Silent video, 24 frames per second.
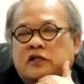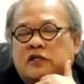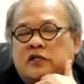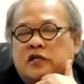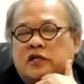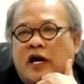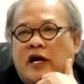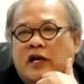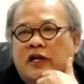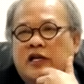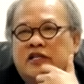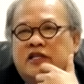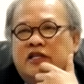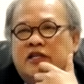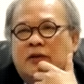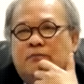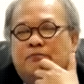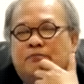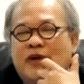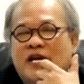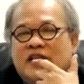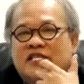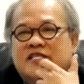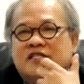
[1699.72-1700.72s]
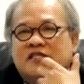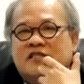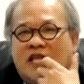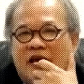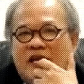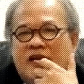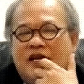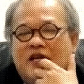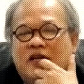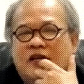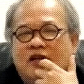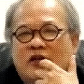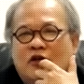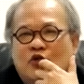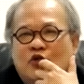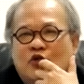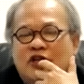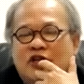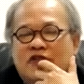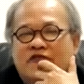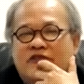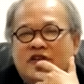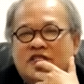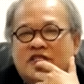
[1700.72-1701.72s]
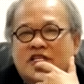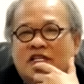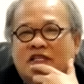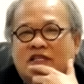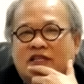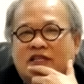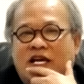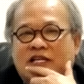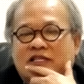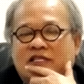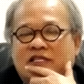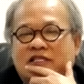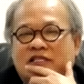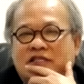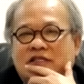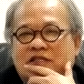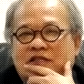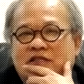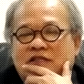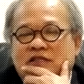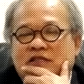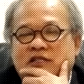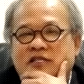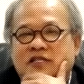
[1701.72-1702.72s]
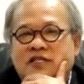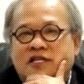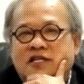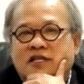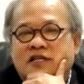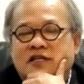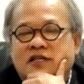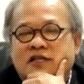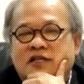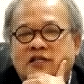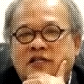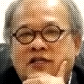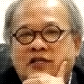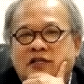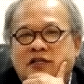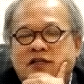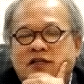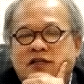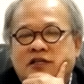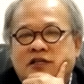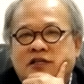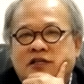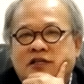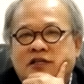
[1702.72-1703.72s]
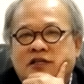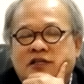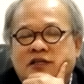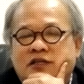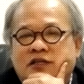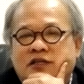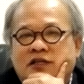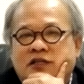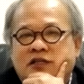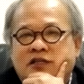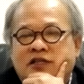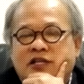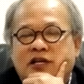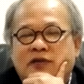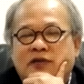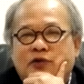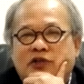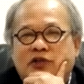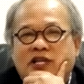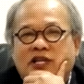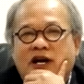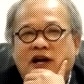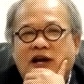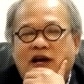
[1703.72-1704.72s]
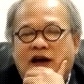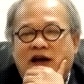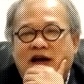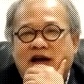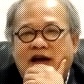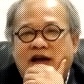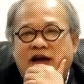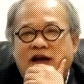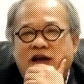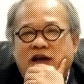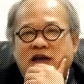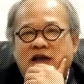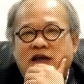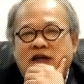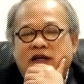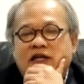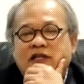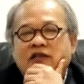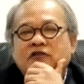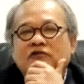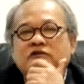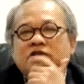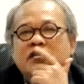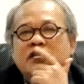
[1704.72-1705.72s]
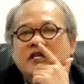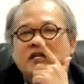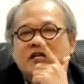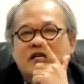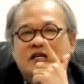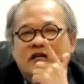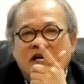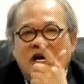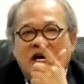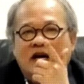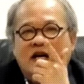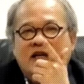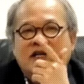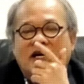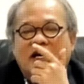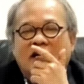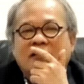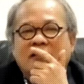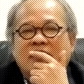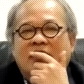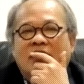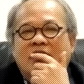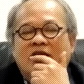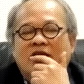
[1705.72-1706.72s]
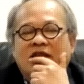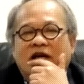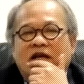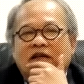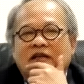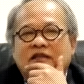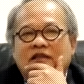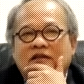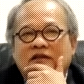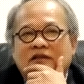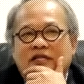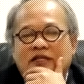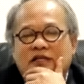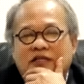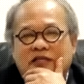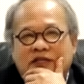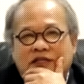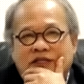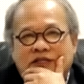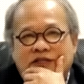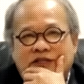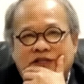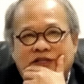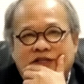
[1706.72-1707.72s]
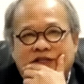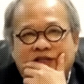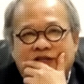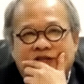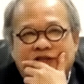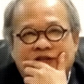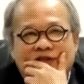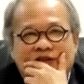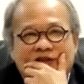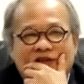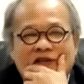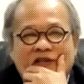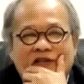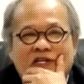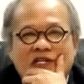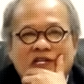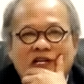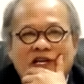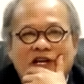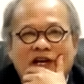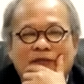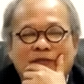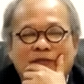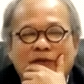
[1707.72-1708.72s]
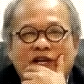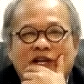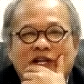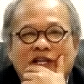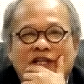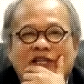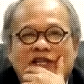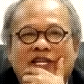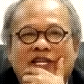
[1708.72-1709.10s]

dari the best ten universitas di Timur Tengah itu tiga diantaranya itu di di Emirates,